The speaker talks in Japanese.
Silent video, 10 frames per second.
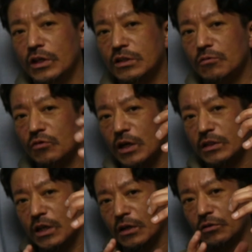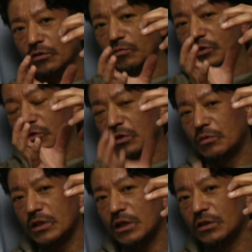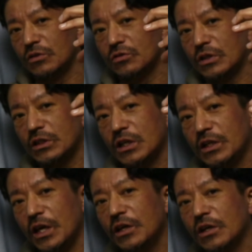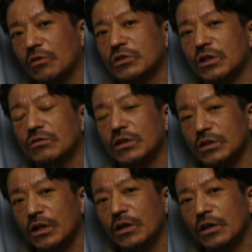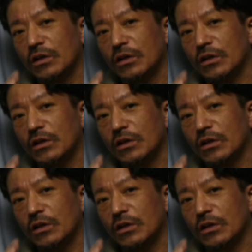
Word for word: いつも浮かした後の蝶々がぶら下がってる状態、下に液が落ちてるんですね。